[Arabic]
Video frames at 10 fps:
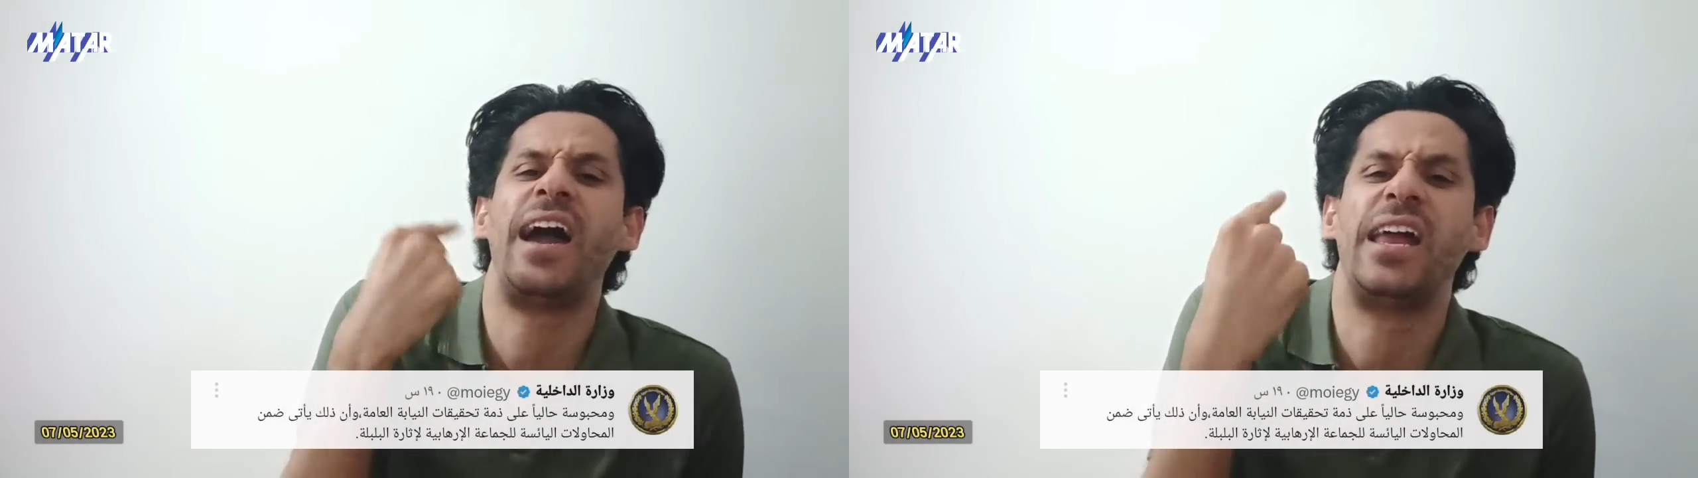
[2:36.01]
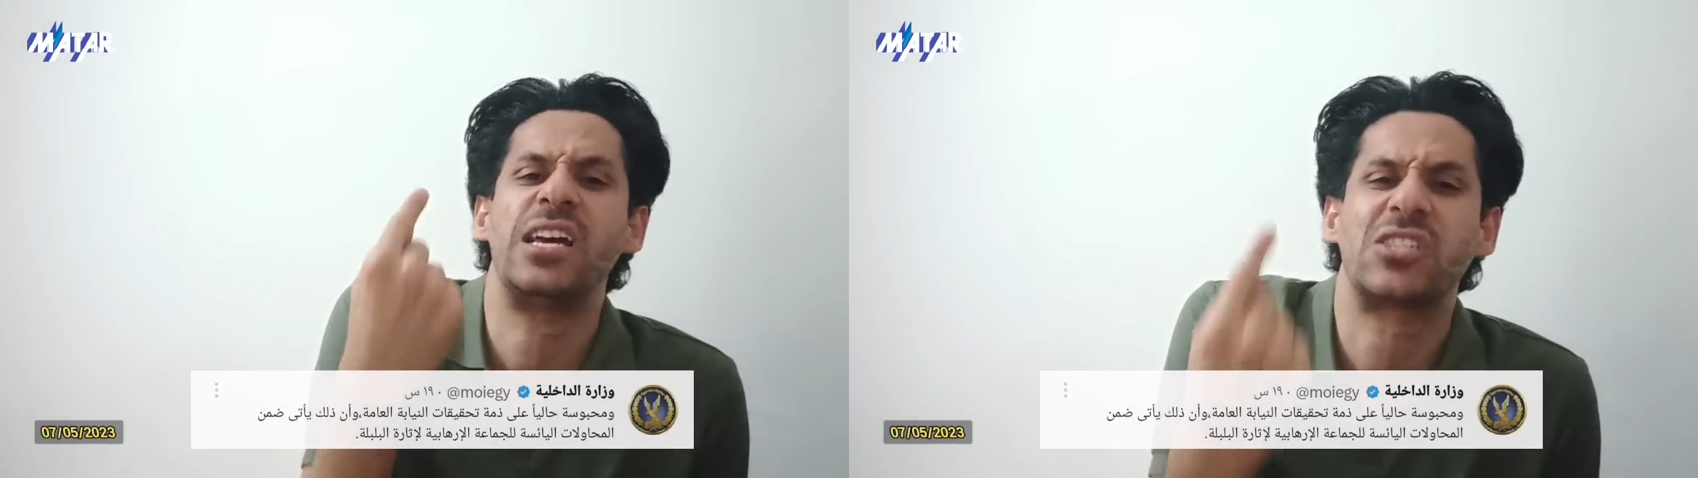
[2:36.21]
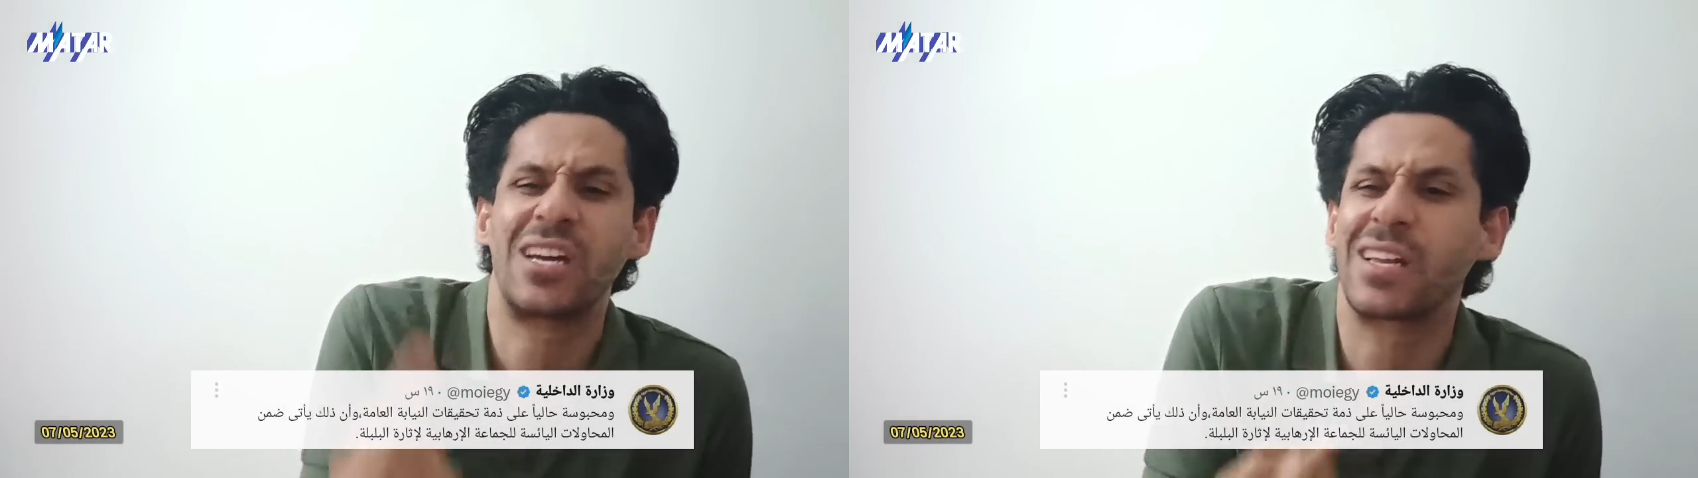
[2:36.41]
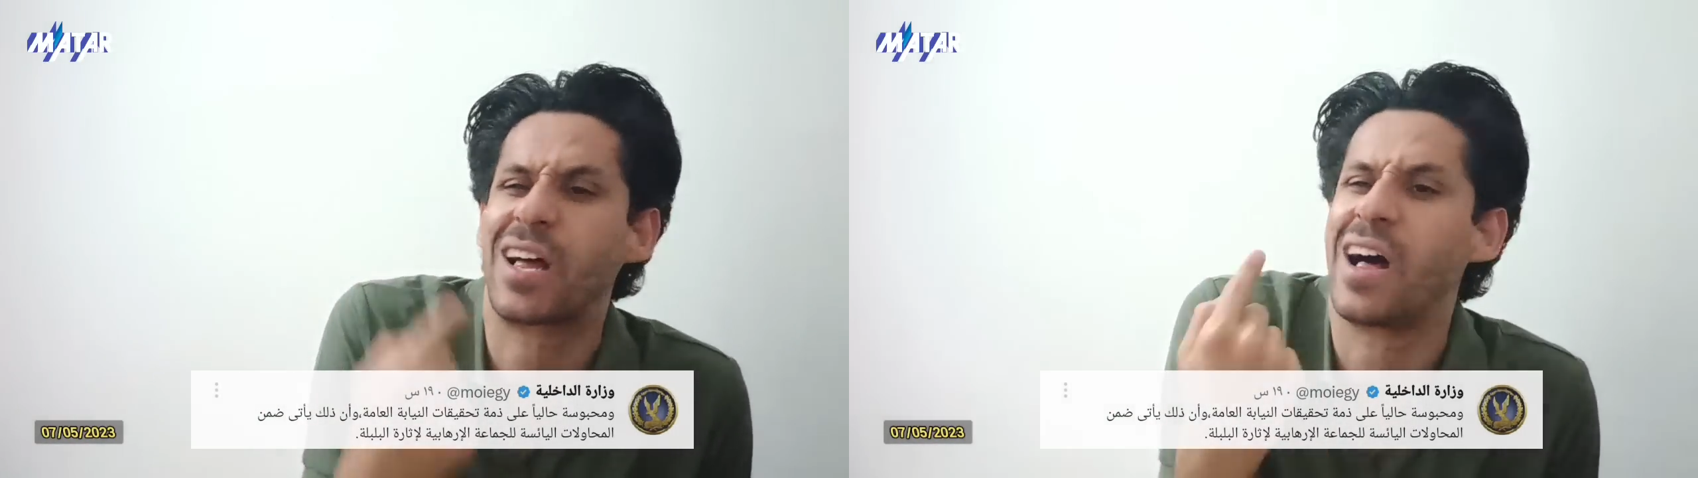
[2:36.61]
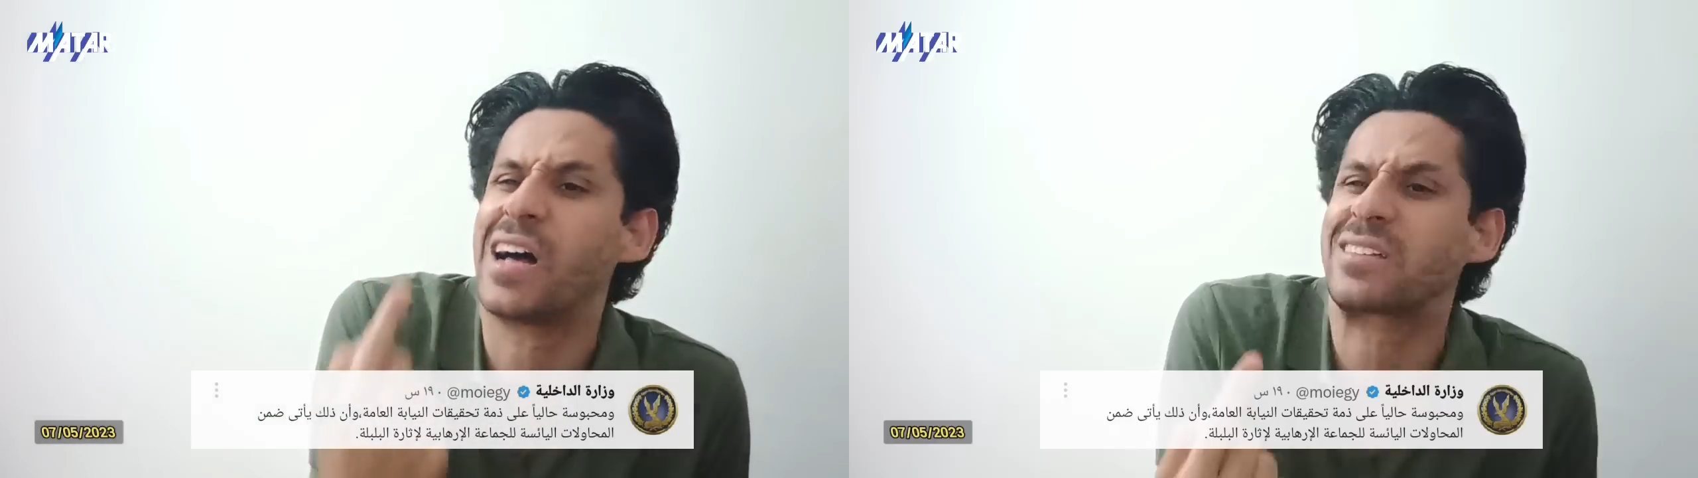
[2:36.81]
علشان
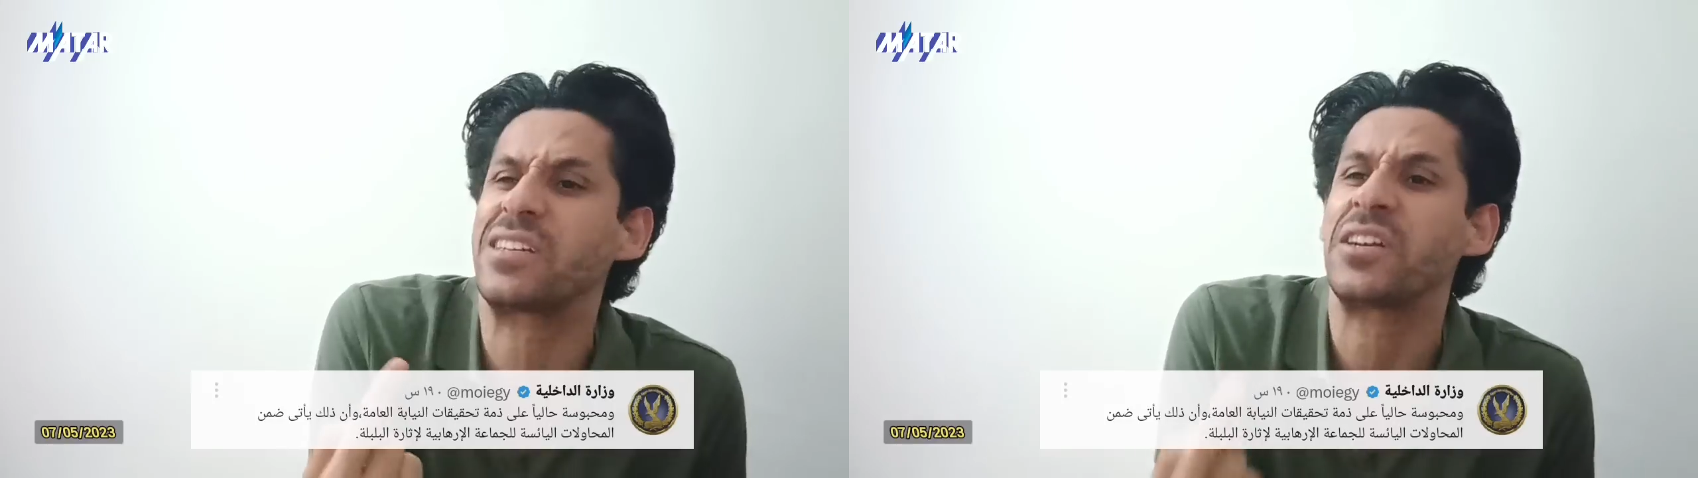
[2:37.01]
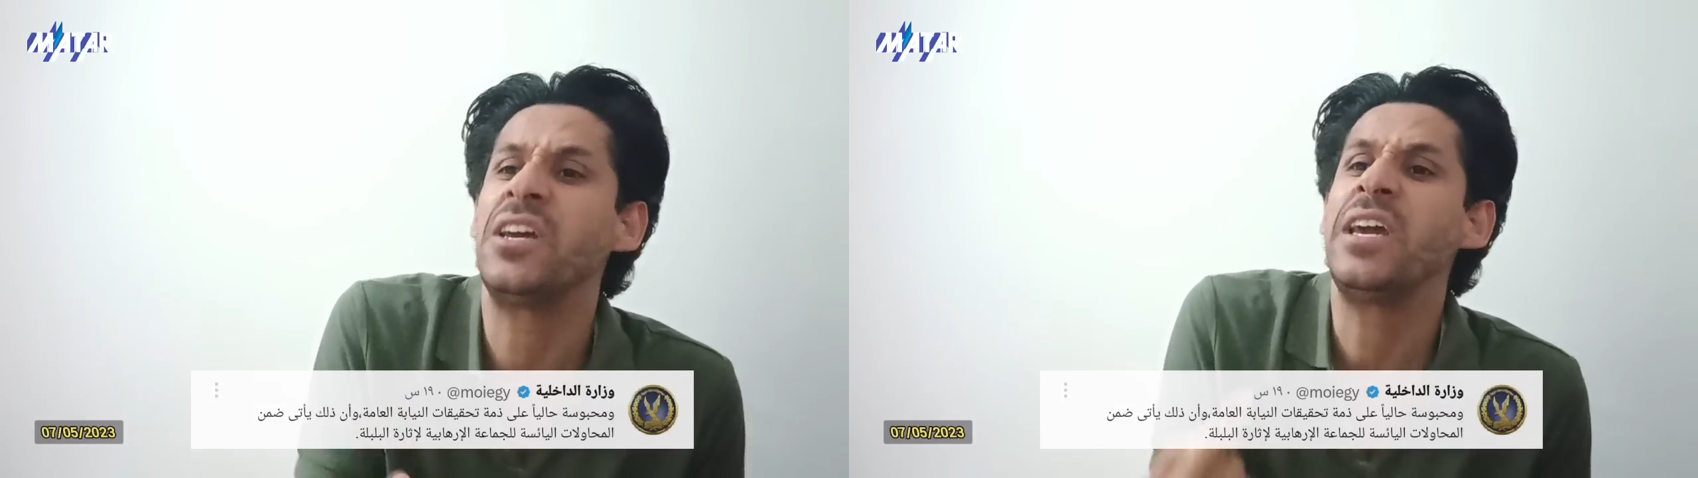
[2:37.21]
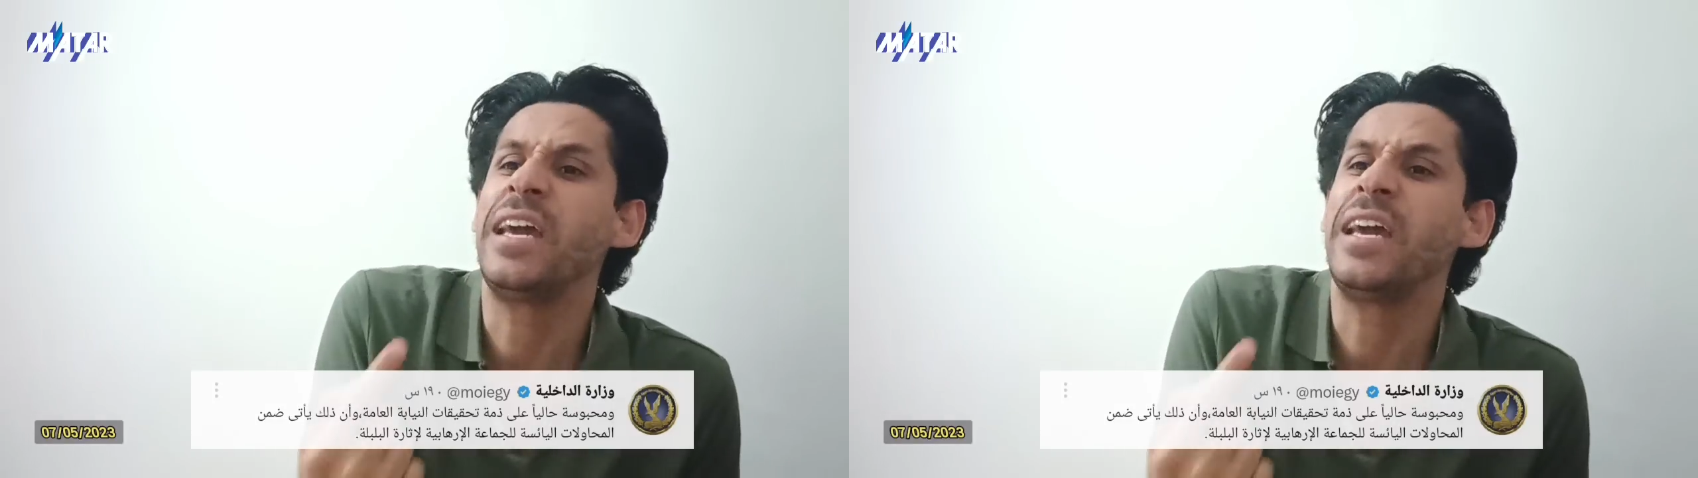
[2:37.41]
خاطر